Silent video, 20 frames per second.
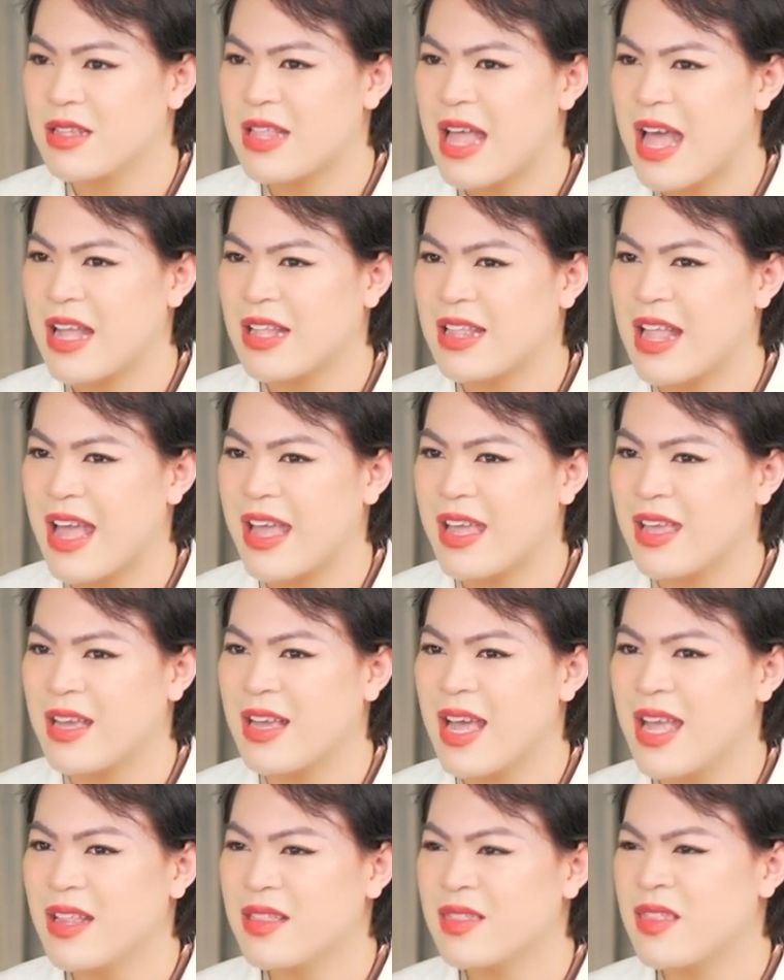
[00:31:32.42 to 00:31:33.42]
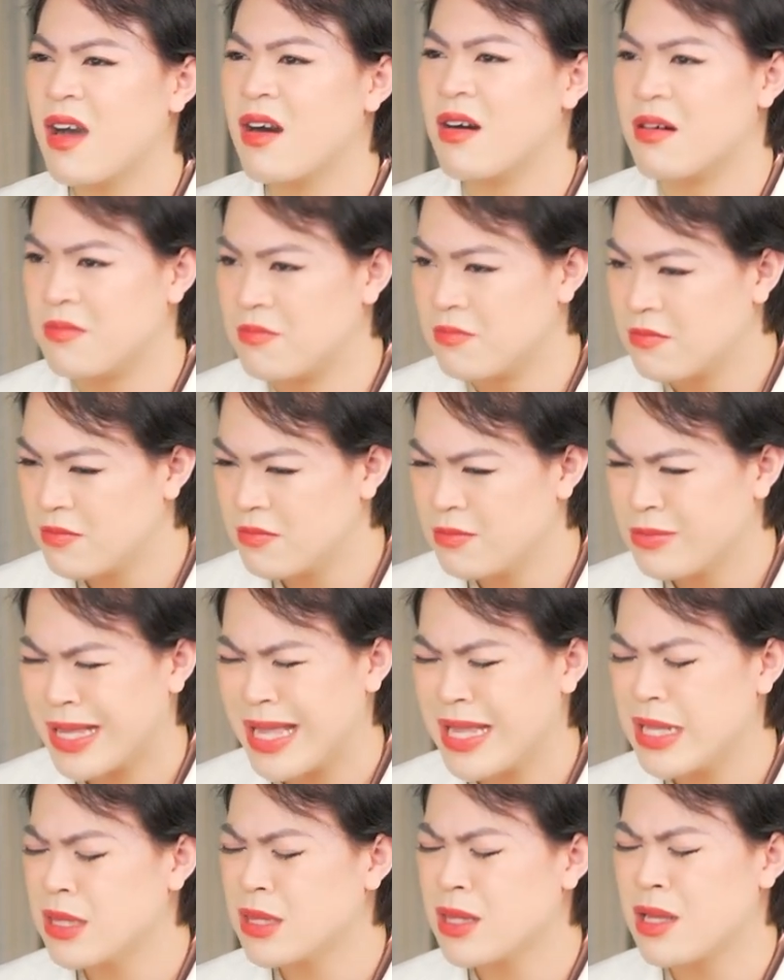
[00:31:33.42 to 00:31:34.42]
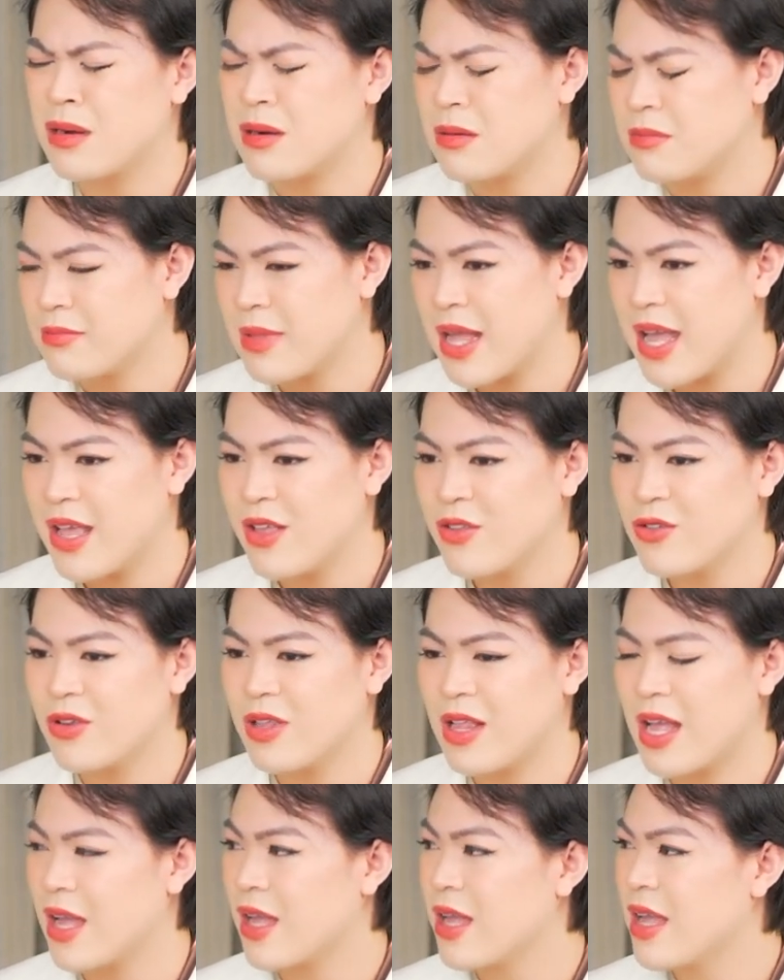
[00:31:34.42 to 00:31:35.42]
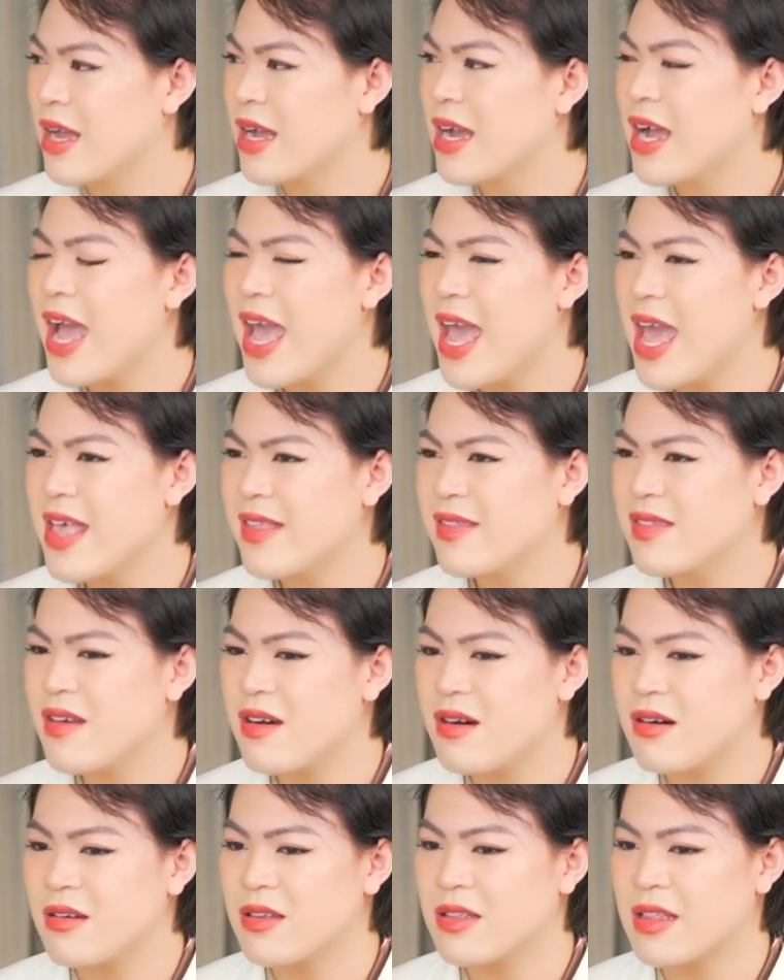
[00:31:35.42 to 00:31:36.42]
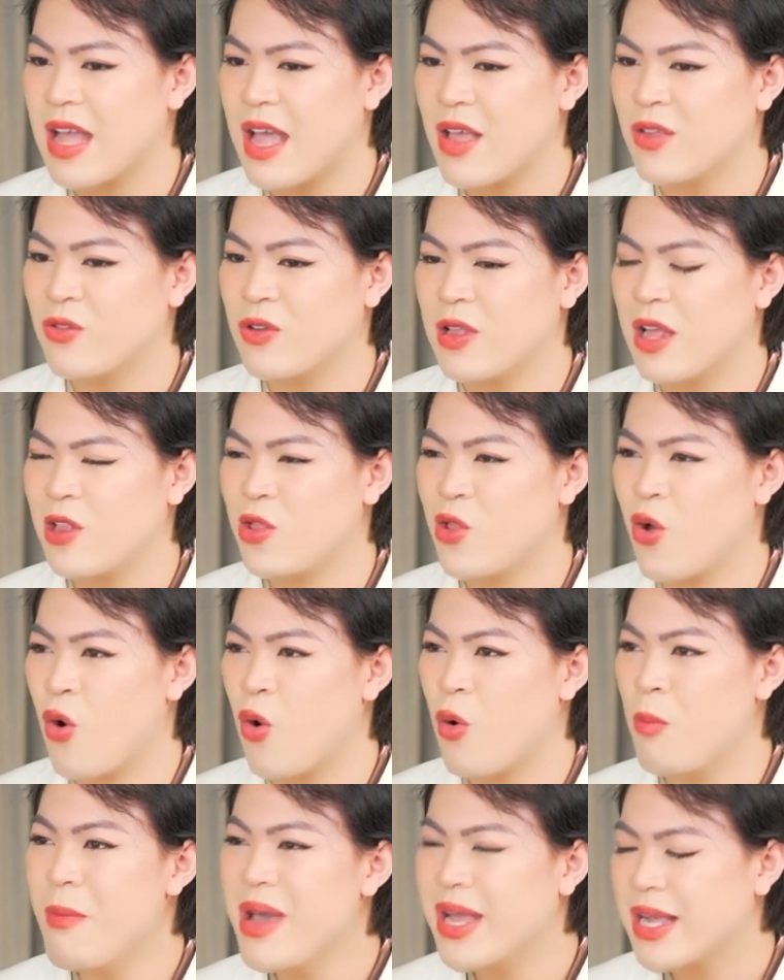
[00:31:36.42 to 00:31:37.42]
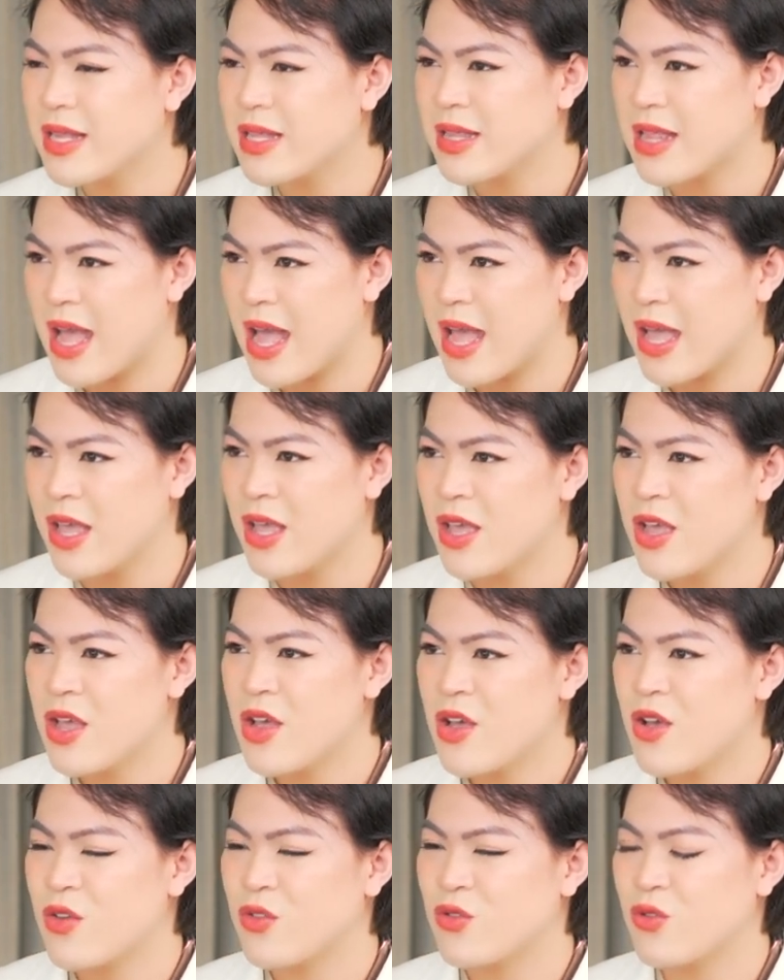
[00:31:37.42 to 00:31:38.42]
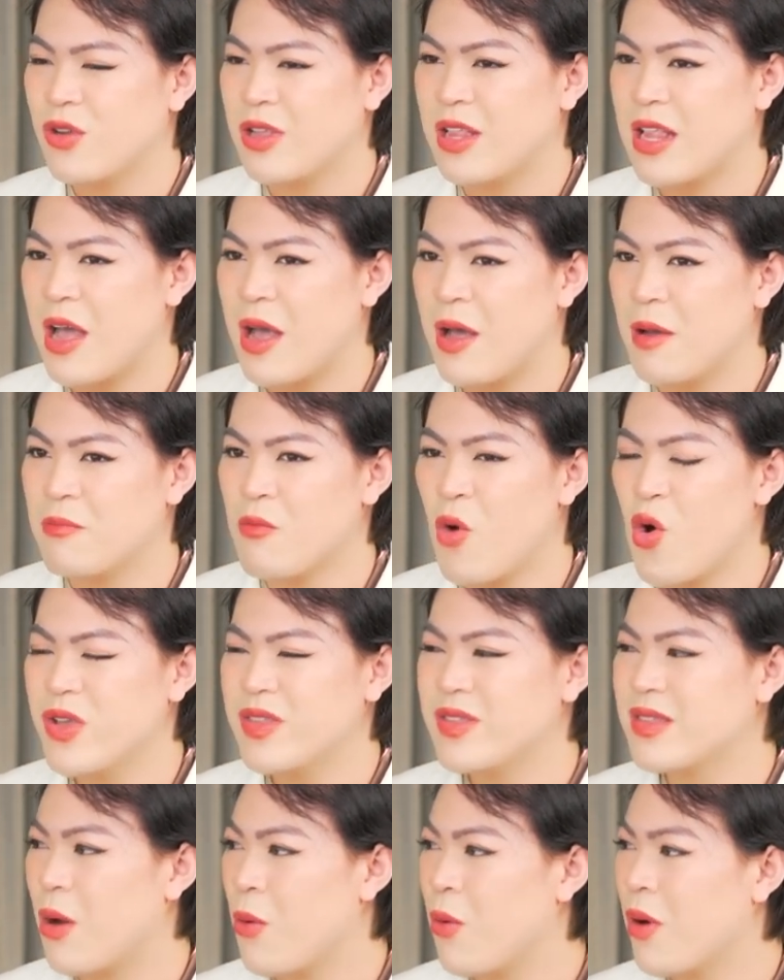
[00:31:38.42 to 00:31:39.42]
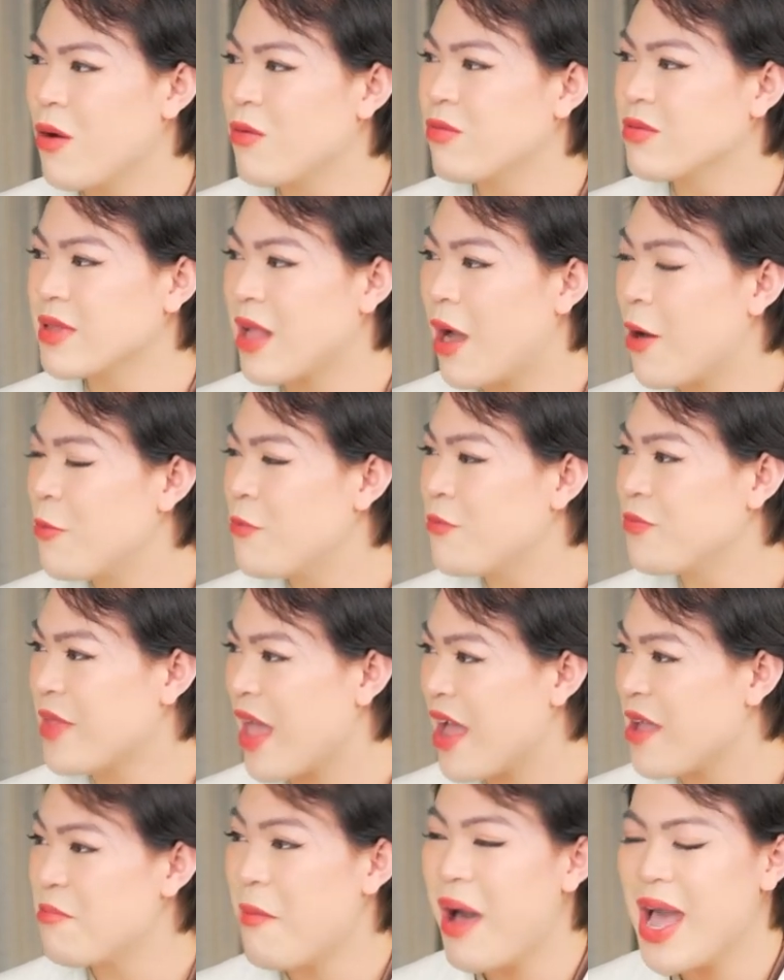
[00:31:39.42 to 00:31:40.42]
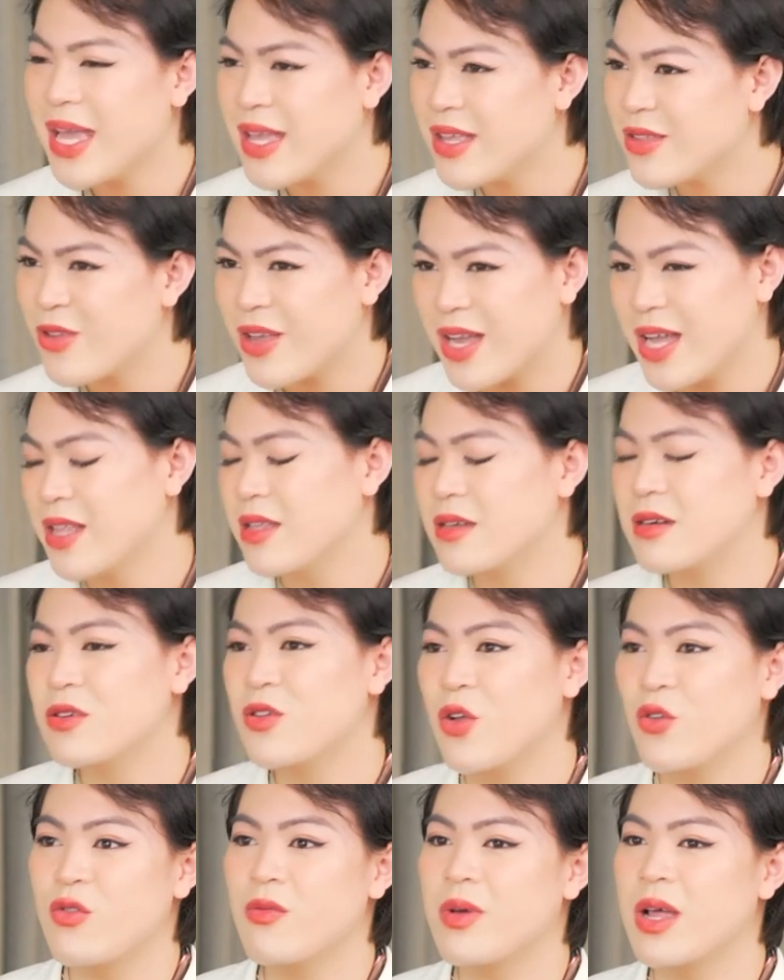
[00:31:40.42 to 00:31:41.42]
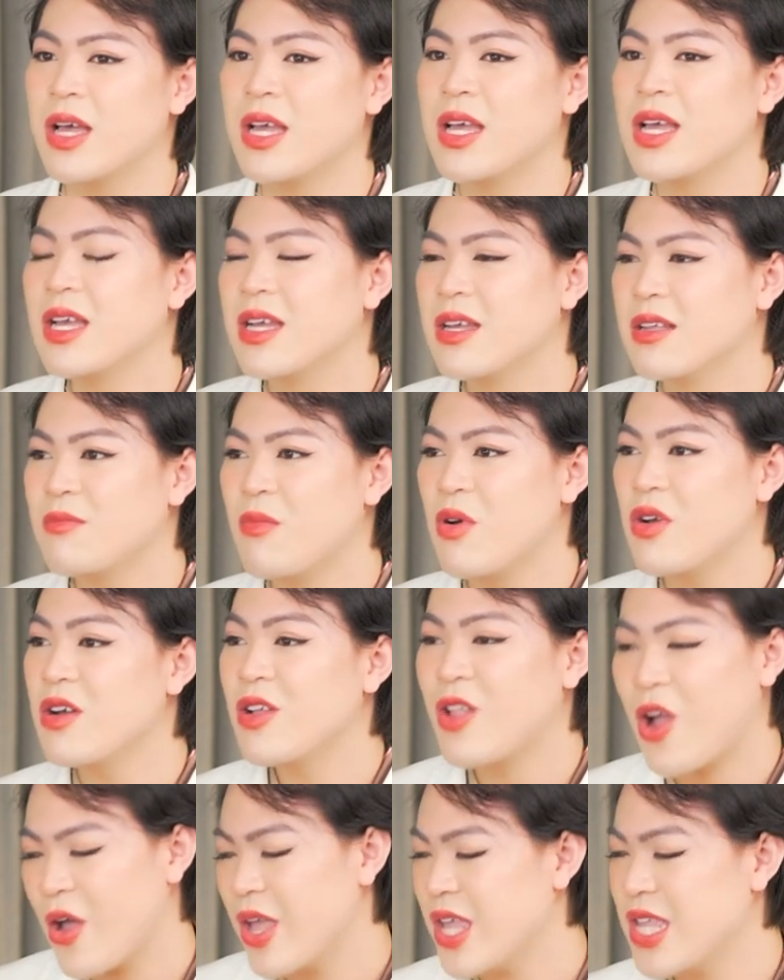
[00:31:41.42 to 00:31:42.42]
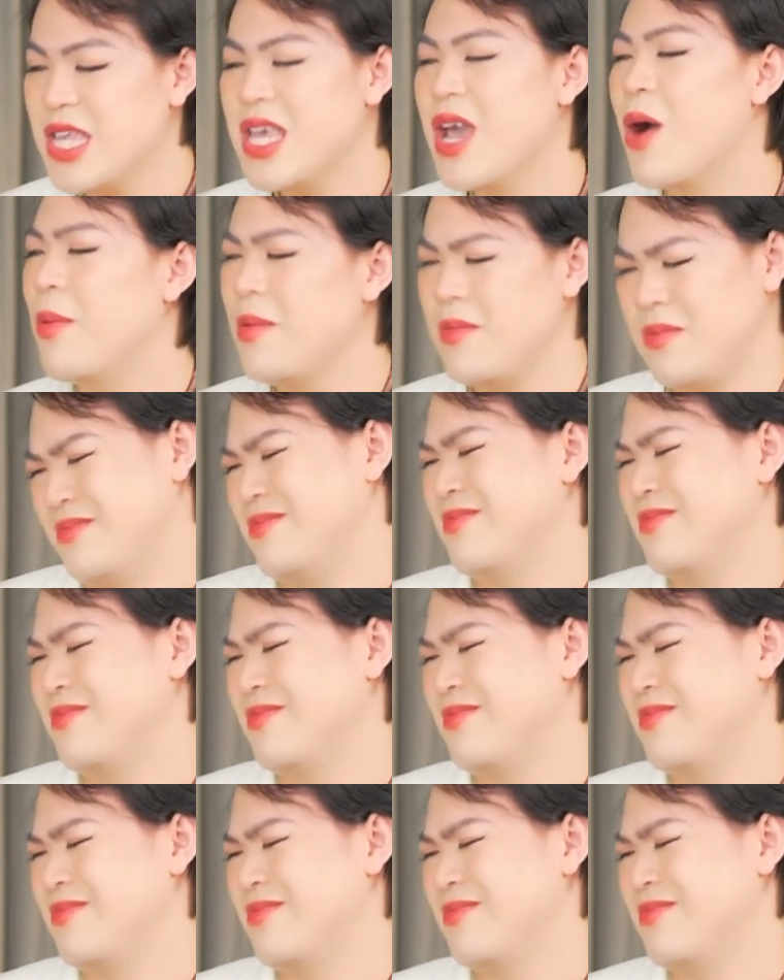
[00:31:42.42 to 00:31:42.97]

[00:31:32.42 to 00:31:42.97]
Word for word: thằng này kinh tởm kinh tởm này rồi là ghê dợ này rồi là lố bịch này rồi là bôi xấu cộng đồng đấy bệnh rồi các thứ nói chung là mọi người nói nhiều